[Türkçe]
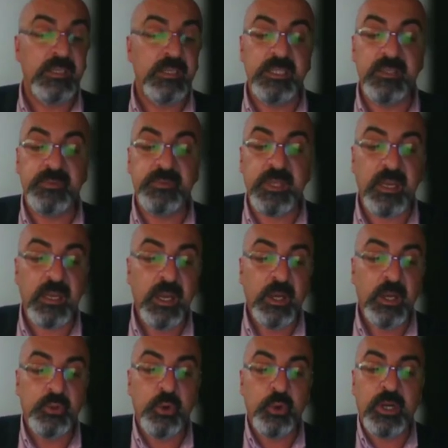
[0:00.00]
sınıfta
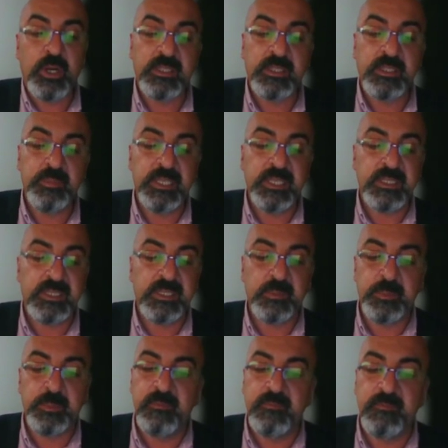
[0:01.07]
çok katı bir
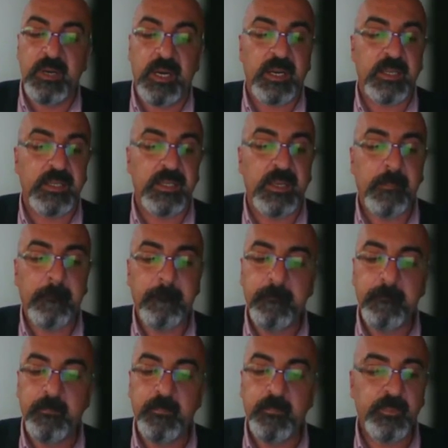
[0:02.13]
disiplin vardı.
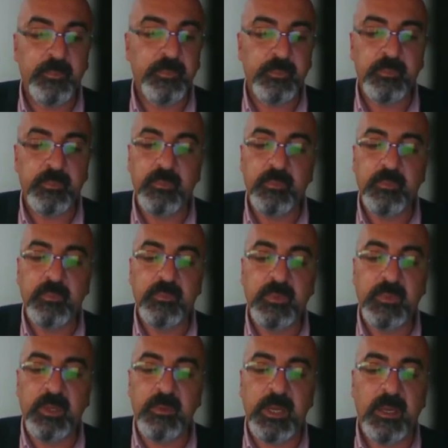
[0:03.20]

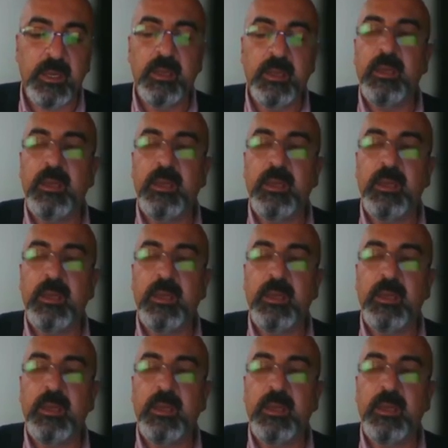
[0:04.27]
Değil mi?